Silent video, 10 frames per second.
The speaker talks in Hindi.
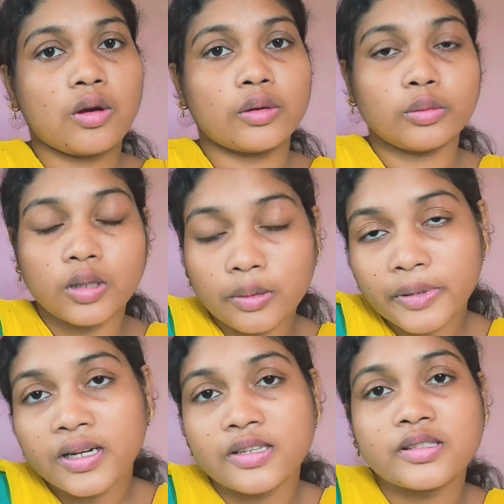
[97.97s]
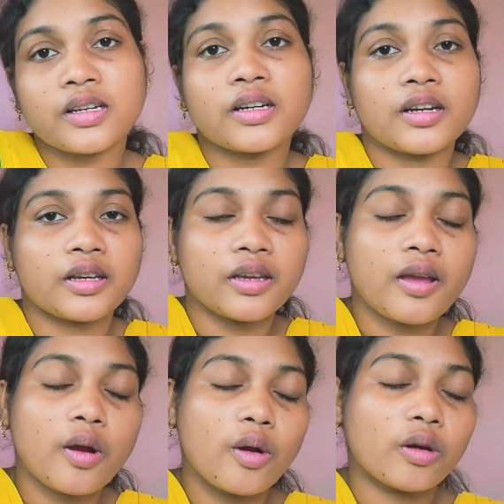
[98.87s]
और उधर में नाश्ता
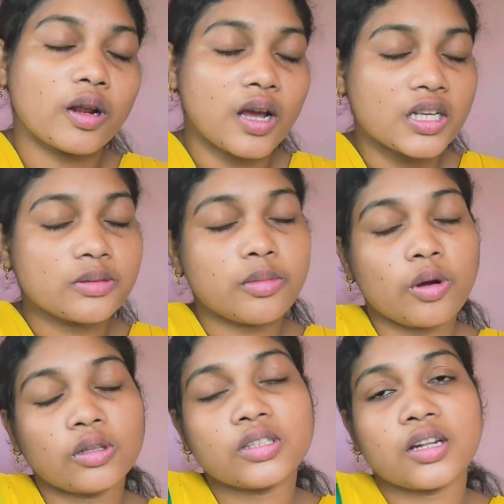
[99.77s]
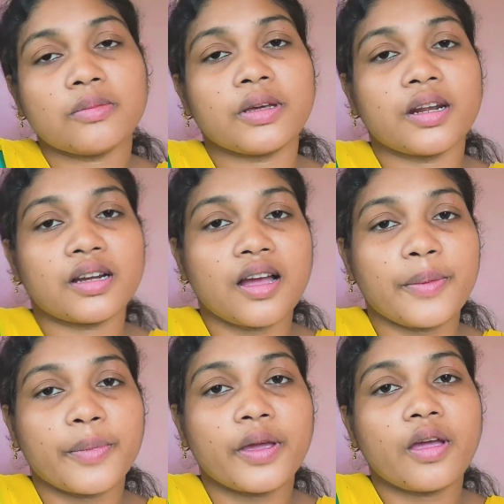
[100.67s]
करेंगे और आज बहुत सारा मेरा
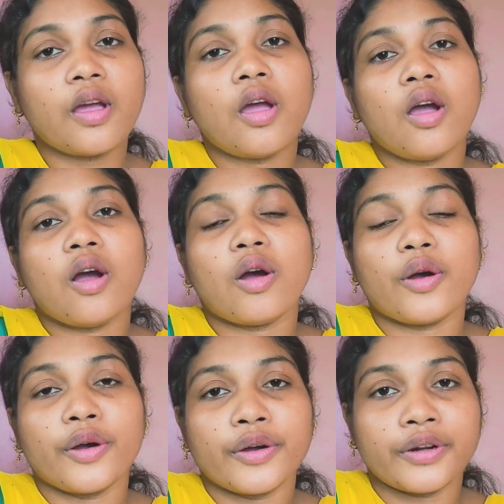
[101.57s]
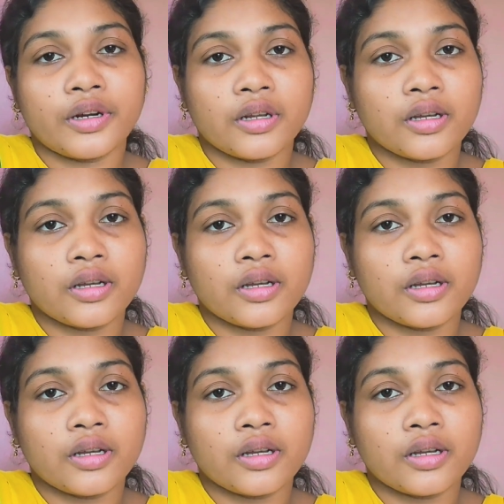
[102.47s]
काम है और